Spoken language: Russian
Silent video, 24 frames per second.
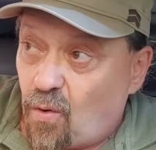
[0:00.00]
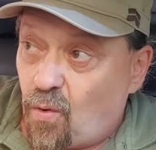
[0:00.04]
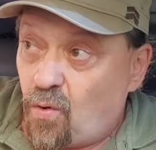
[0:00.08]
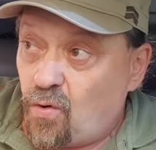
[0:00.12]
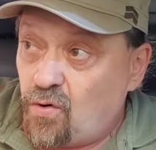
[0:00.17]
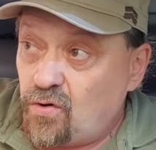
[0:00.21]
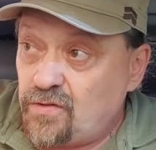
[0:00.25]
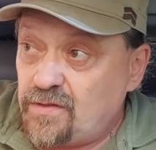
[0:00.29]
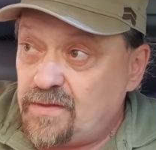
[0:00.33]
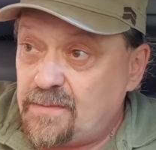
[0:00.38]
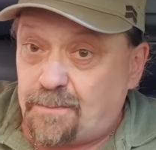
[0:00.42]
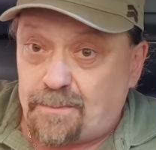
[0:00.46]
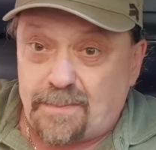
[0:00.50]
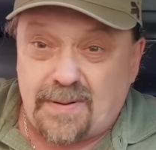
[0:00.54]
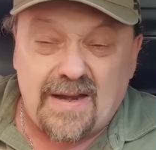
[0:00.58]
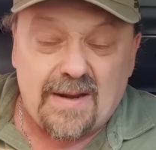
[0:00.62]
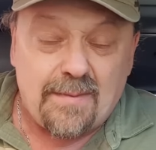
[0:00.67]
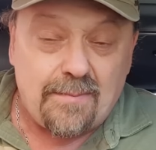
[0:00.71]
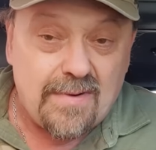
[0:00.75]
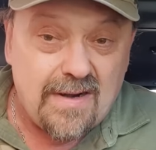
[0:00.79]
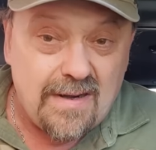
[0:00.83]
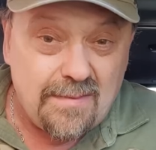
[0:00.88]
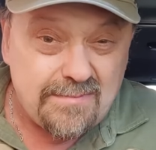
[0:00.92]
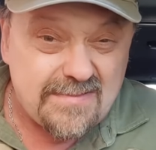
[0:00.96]
Он
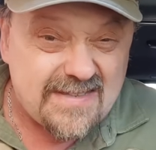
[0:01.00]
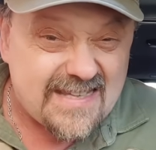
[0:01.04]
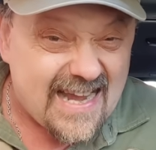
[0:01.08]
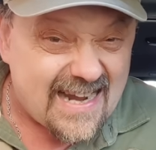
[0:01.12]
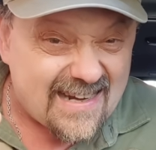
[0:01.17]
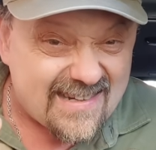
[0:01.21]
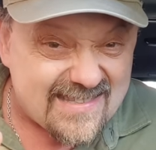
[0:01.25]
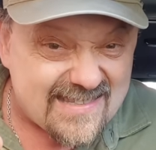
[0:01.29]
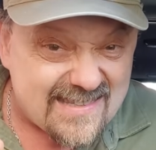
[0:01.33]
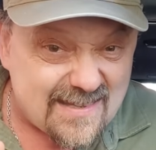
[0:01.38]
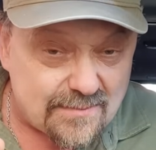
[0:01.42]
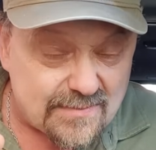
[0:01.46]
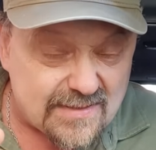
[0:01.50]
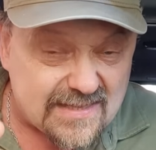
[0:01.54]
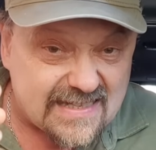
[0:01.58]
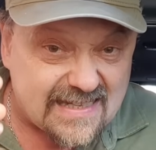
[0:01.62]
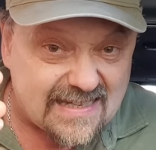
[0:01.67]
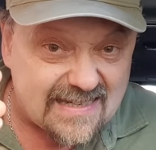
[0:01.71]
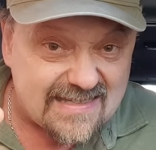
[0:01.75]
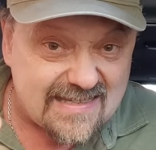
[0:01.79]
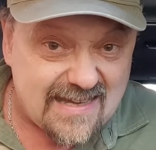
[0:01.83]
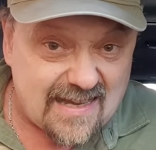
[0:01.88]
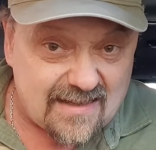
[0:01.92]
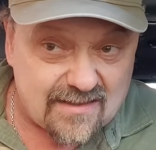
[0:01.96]
прямым текстом
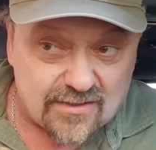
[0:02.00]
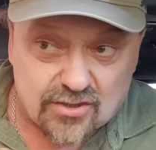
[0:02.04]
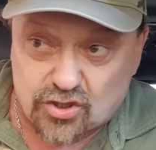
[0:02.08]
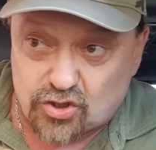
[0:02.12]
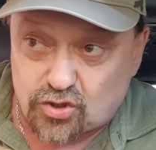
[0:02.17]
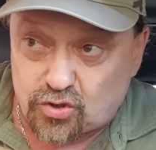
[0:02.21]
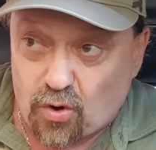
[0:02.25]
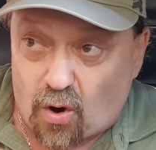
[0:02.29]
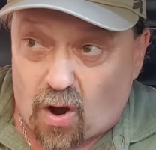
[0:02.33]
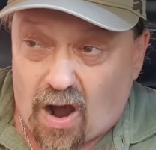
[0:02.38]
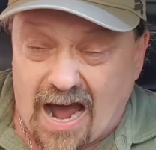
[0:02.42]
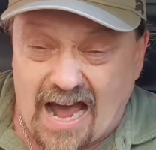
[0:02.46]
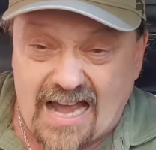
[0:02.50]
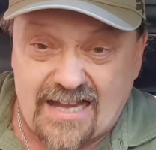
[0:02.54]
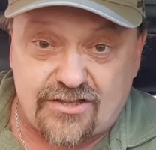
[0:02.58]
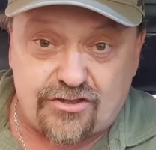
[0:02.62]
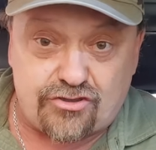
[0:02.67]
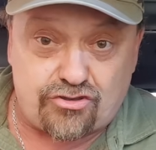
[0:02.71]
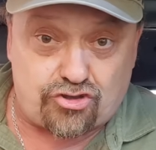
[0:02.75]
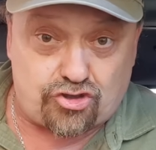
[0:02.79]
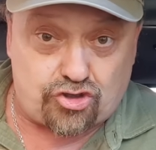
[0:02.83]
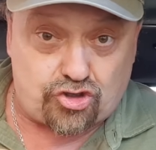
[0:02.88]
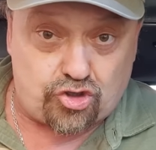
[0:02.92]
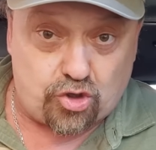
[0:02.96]
сказал, что
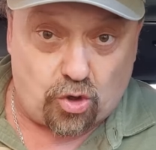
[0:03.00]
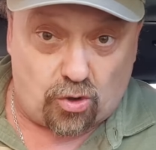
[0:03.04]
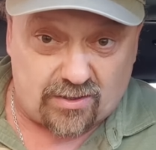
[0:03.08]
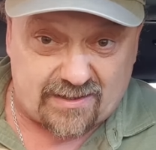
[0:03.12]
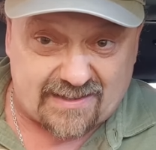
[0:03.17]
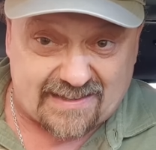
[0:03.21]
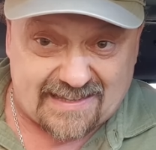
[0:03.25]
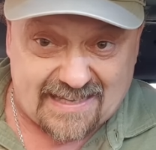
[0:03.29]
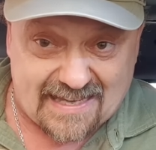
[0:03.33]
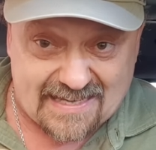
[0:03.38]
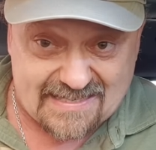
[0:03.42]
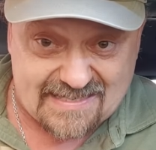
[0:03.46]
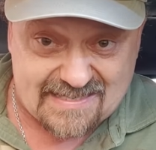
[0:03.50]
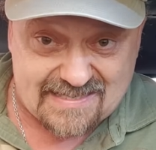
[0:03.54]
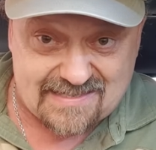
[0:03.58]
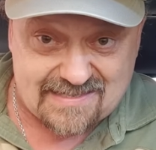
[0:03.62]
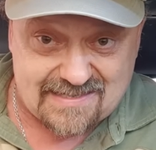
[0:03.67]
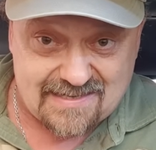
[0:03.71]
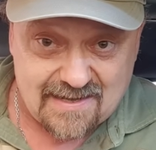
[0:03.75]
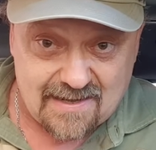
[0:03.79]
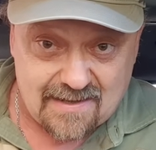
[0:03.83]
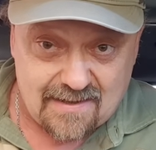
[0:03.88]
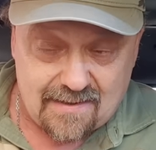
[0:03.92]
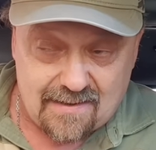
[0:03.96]

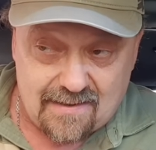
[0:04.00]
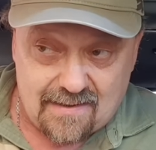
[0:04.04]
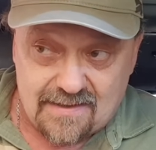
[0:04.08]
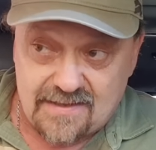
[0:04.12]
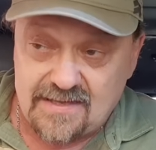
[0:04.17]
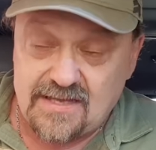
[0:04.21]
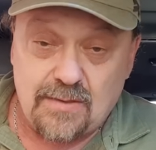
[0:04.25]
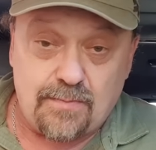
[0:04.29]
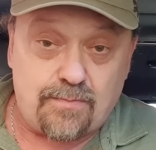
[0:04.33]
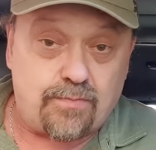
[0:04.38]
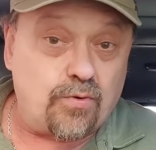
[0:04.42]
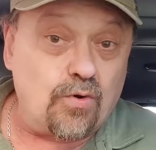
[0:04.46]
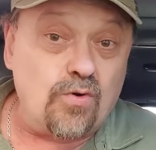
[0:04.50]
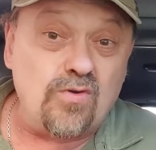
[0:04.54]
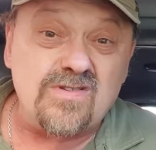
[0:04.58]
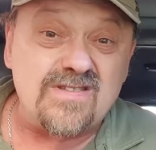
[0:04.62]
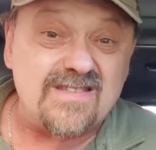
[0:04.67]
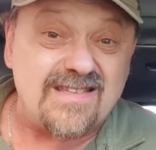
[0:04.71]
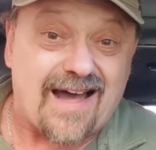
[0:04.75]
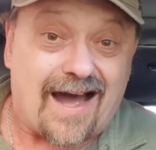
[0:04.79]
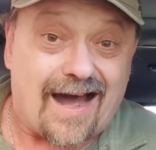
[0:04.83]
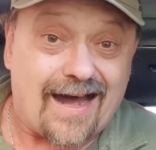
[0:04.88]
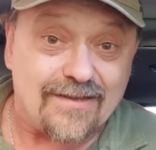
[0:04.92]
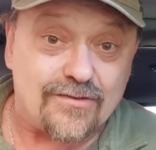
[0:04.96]
отчетность не
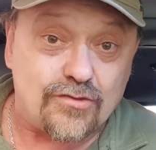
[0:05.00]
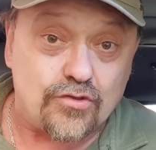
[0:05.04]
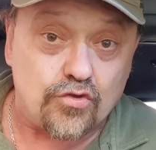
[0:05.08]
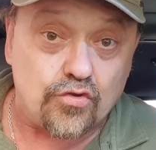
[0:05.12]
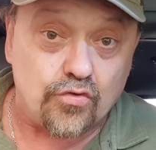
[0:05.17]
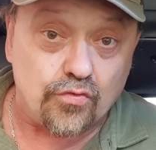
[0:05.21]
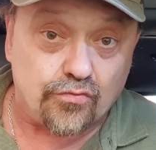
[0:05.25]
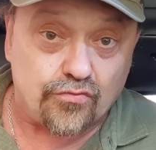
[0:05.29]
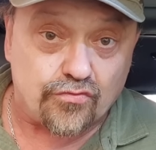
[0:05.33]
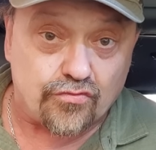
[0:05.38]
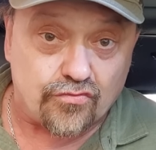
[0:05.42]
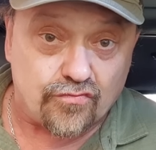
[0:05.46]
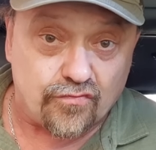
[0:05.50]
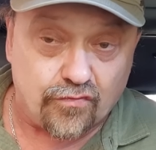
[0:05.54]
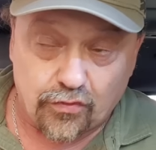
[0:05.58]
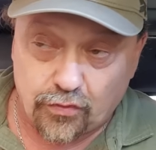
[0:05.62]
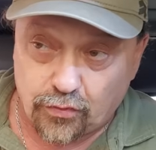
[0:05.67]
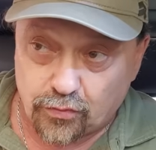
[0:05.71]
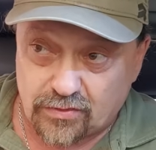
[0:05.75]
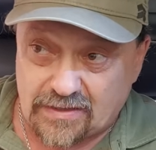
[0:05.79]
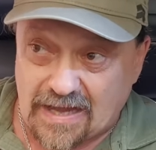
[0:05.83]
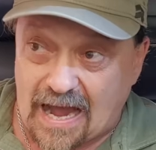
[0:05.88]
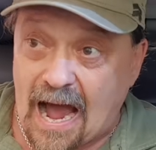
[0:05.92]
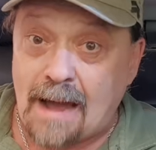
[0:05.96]
просто
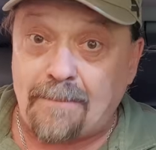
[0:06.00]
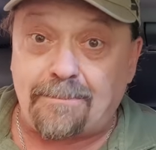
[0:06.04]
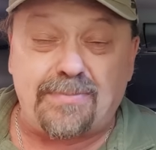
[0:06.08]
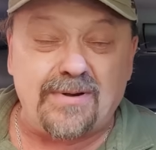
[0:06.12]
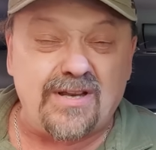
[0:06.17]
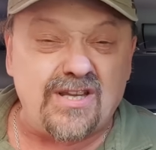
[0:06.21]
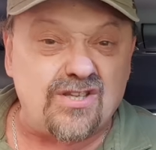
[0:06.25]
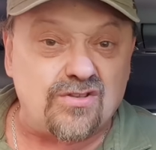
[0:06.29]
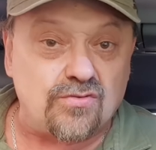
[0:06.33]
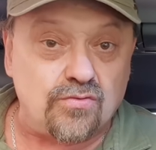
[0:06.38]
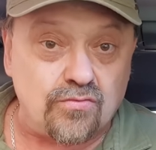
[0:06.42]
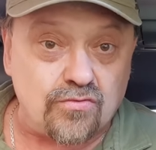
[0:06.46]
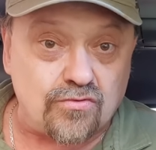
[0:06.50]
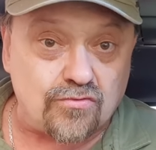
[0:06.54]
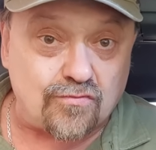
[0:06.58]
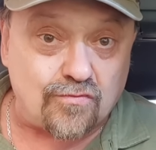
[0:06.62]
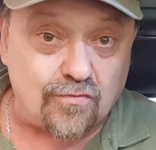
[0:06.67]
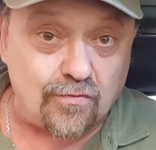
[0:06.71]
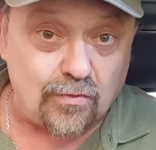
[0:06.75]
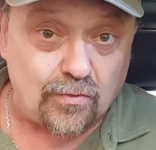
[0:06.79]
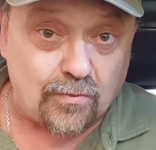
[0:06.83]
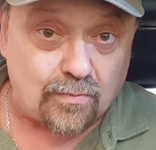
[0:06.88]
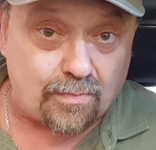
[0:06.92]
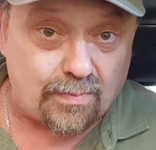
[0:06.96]
отсутствует, а
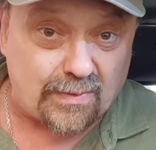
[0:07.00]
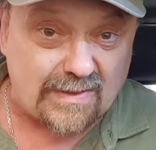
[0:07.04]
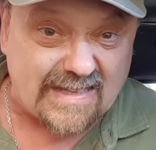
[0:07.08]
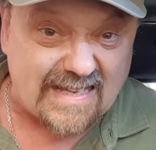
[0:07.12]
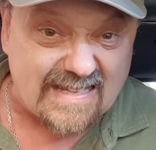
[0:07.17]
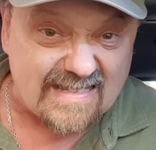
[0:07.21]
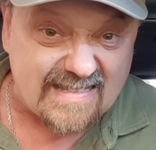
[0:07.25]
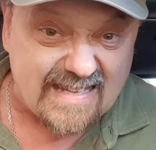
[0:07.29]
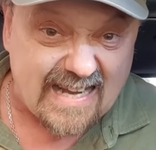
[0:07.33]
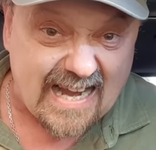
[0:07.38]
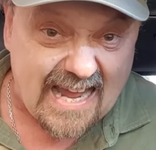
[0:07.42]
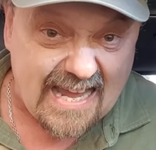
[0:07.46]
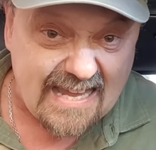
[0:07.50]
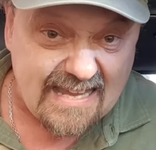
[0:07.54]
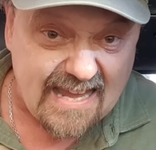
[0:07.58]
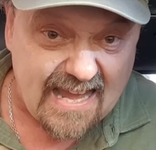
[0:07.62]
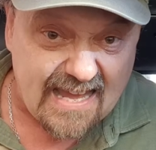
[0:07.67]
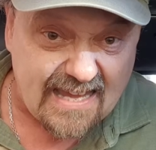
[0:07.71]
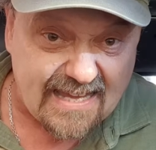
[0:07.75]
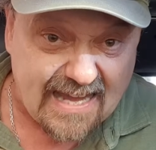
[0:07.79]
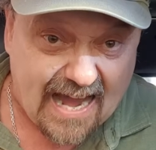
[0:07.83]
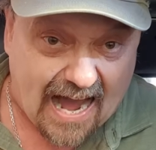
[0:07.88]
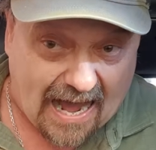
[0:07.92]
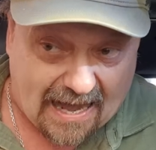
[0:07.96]
присутствуют
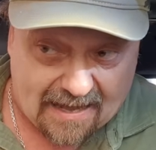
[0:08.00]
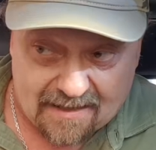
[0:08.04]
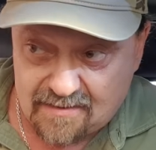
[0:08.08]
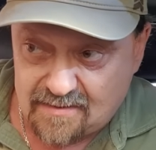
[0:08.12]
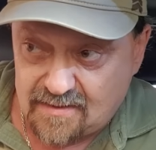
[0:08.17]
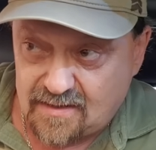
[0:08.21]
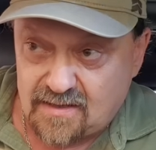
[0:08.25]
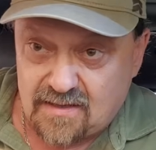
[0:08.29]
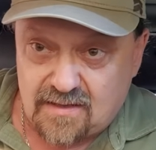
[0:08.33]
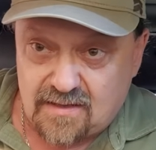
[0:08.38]
подозрения